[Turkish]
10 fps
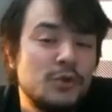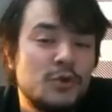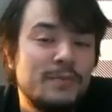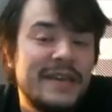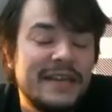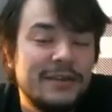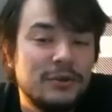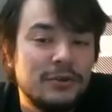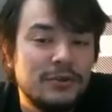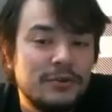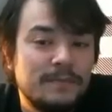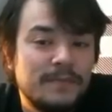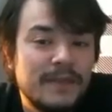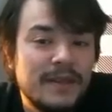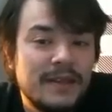düşünmek yerinde olur.
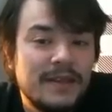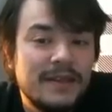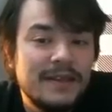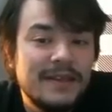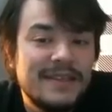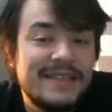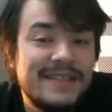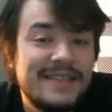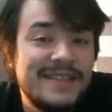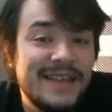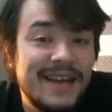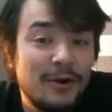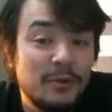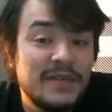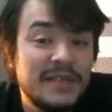Siyah
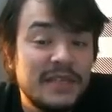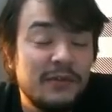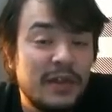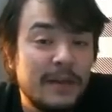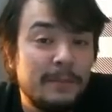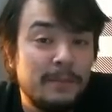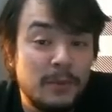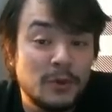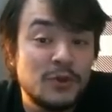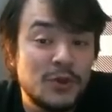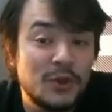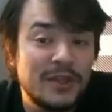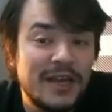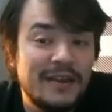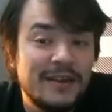objektif olarak
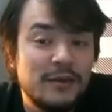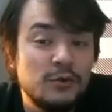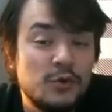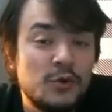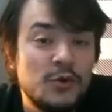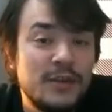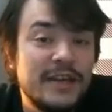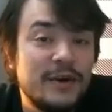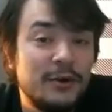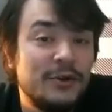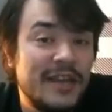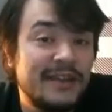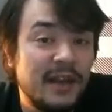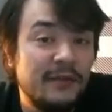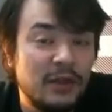pozisyonda üstünlüğe oynayan
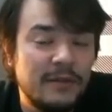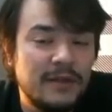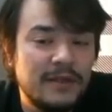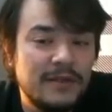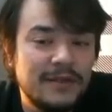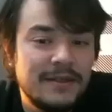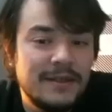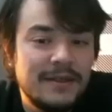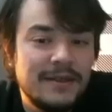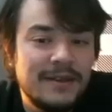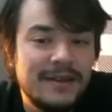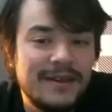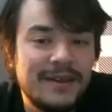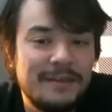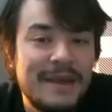taraf olabilir.
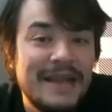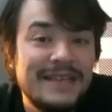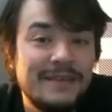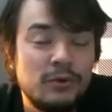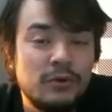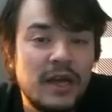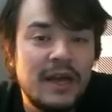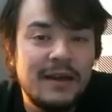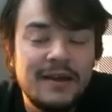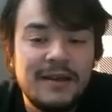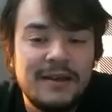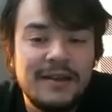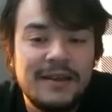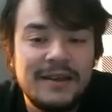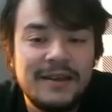E, belki bu kulağa
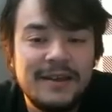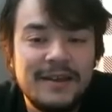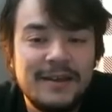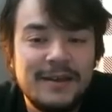e,